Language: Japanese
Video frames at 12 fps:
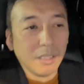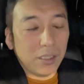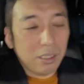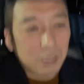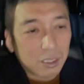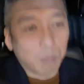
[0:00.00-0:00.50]

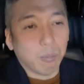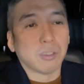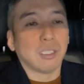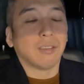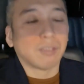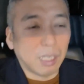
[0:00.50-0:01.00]
意識も
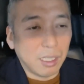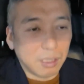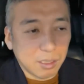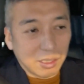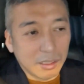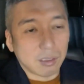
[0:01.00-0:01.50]
せず書いて
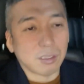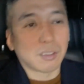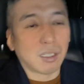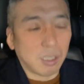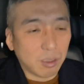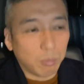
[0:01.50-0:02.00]
たんですけ
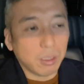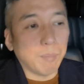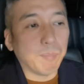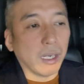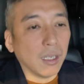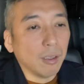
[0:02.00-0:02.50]
れどもやっ
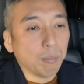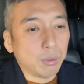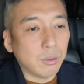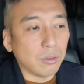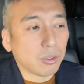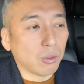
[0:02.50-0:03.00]
ぱ
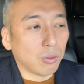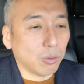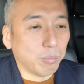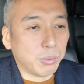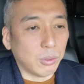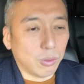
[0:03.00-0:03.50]
文章の
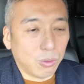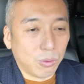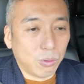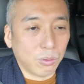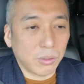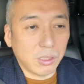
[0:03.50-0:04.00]
プロっ
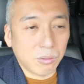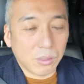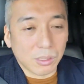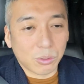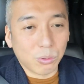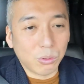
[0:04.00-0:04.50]
ていうの
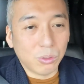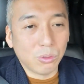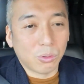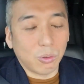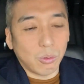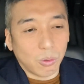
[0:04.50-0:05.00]
はそういう
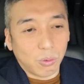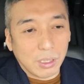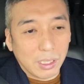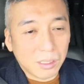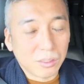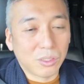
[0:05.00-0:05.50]
ところを
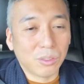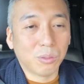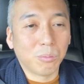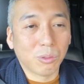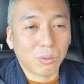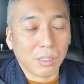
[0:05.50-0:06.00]
感じる
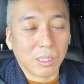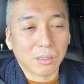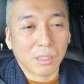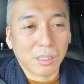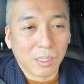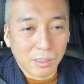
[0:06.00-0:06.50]
ものなん
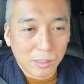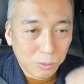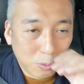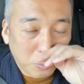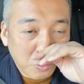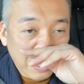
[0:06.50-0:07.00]
だなってい
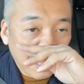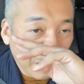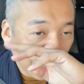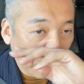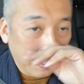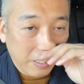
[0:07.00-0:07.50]
うのを、
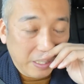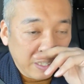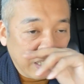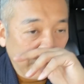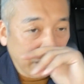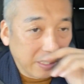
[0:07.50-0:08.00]

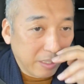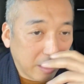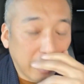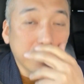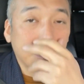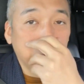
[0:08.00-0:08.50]
えー、
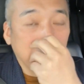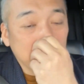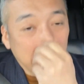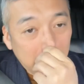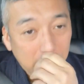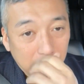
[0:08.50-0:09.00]
感じまし
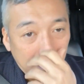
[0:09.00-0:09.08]
たね